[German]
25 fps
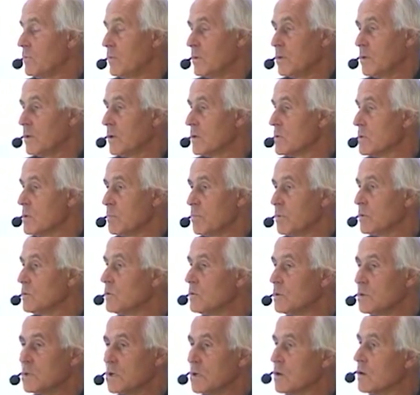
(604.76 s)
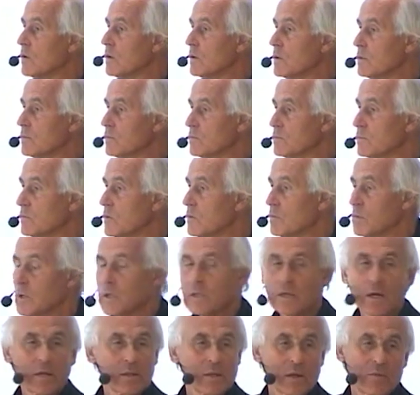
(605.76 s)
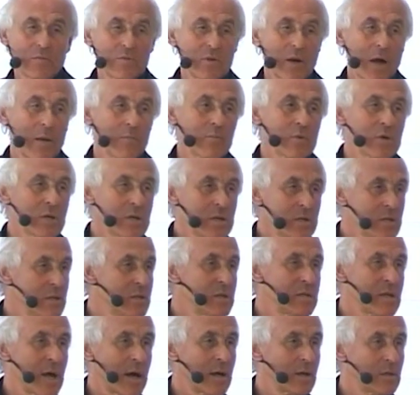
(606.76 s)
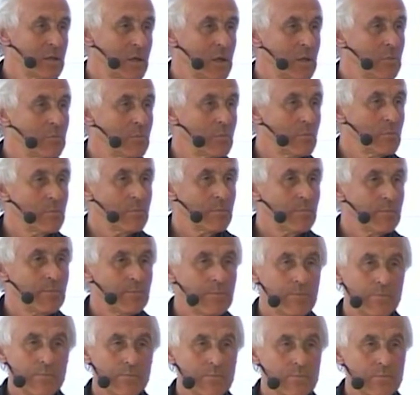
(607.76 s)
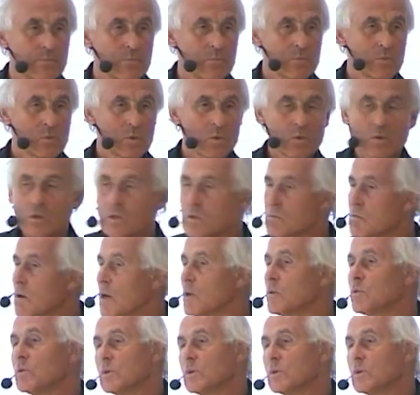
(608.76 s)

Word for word: völlig aus der Bredouille geholfen, wo wir gedacht haben, wir haben riesen Sachthemen. Und es war